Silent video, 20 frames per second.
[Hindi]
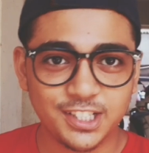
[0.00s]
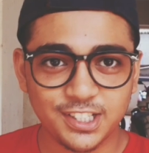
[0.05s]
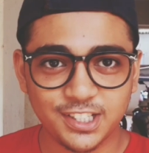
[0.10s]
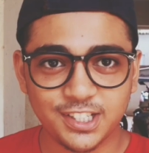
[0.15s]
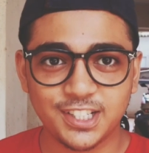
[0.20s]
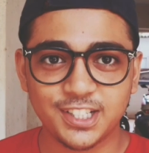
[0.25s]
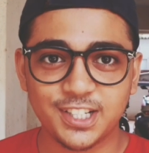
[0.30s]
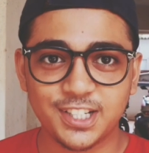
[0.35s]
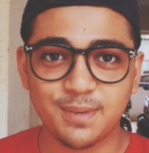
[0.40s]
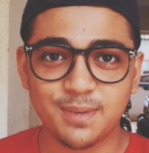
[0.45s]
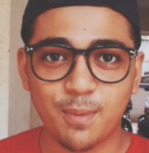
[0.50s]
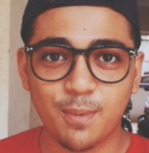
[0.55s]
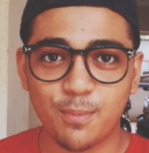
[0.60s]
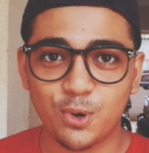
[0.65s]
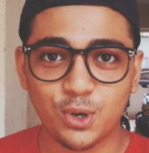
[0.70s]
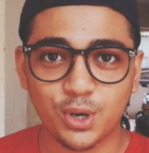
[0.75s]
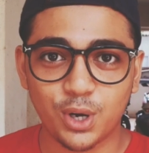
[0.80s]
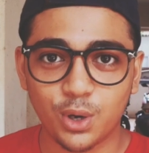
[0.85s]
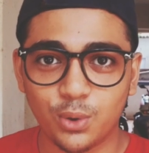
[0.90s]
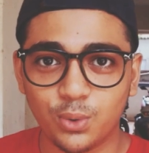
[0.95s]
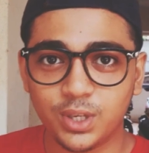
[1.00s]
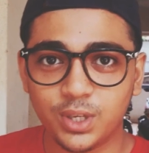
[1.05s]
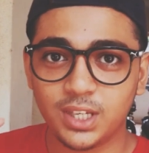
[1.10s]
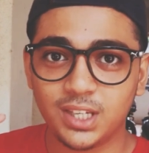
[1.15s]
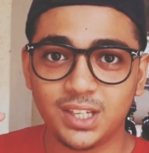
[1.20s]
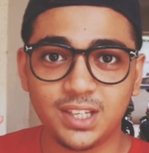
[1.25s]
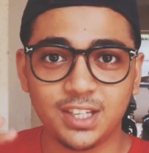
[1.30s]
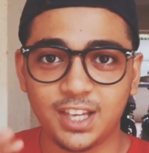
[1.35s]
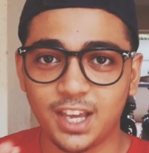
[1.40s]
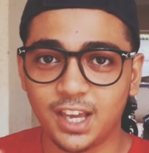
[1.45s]
सीरियसली मैं बोल रहा हूँ कि
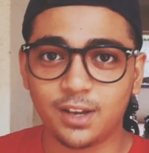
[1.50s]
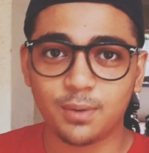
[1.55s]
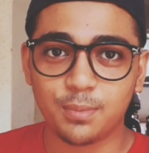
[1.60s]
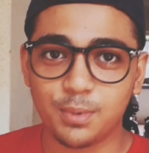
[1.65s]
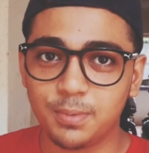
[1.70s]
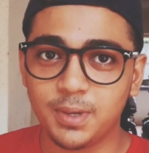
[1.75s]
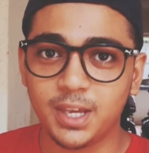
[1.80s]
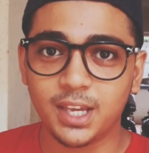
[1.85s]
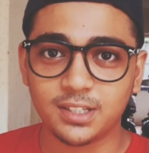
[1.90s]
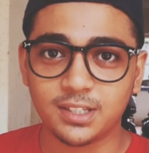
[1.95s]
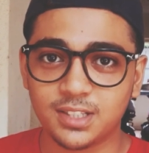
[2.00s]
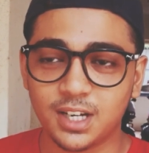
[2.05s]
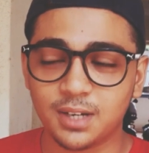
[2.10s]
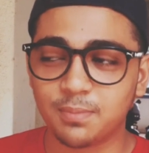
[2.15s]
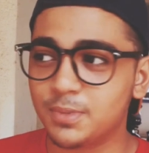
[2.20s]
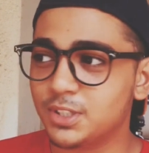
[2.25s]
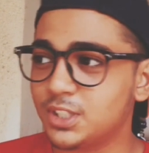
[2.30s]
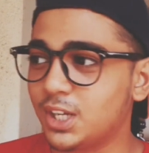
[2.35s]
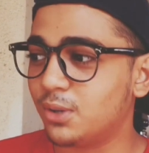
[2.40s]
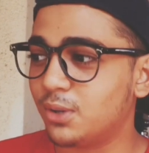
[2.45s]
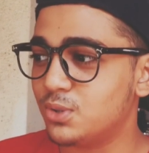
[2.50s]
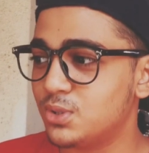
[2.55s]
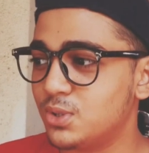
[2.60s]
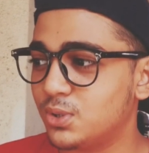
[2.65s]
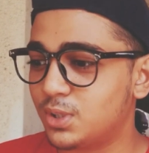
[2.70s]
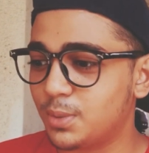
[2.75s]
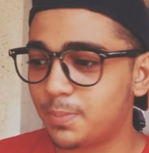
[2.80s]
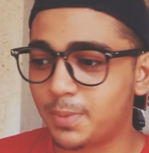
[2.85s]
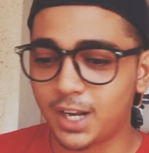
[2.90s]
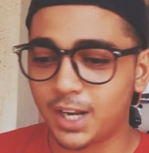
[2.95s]
ये कभी भी एक स्टार्ट में चालू नहीं
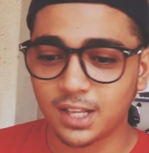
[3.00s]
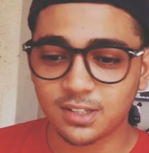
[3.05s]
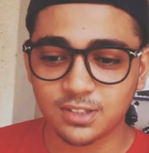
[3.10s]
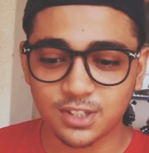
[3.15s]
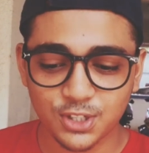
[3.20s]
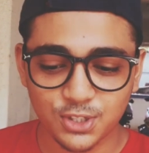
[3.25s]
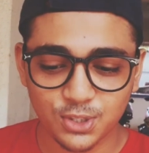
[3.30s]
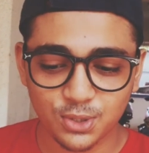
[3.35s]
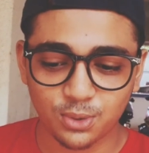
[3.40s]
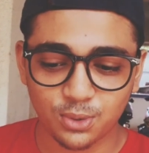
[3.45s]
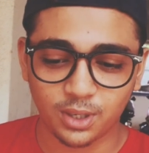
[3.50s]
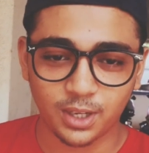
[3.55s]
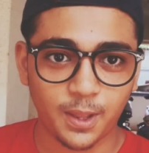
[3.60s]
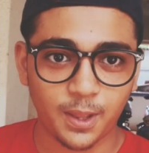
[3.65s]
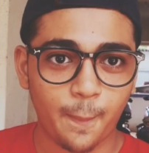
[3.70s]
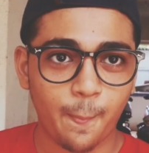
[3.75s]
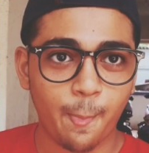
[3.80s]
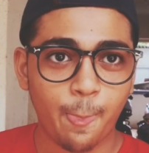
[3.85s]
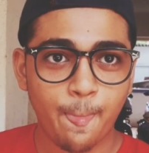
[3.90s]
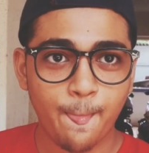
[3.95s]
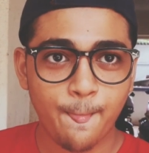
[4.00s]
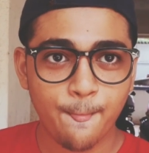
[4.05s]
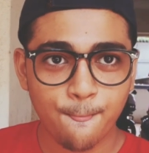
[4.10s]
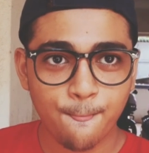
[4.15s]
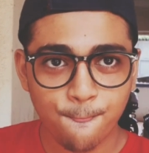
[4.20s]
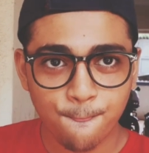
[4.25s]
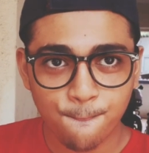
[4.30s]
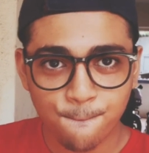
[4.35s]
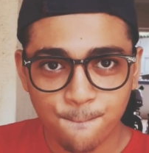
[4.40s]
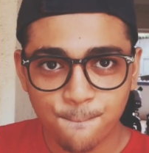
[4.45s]
होती पर आज कैसे हो गई
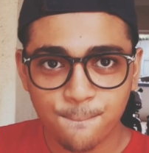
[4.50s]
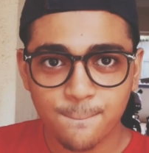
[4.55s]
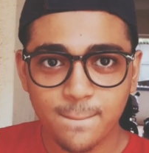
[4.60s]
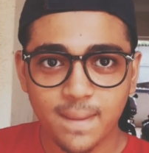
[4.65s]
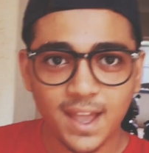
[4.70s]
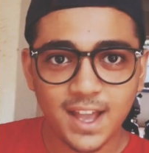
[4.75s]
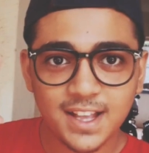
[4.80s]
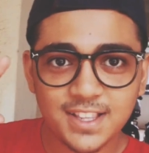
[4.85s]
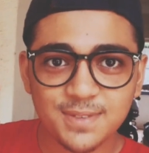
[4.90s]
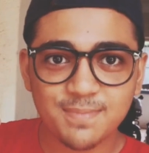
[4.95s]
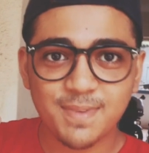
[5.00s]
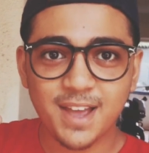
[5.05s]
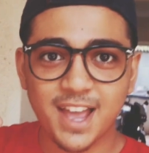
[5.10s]
इट्स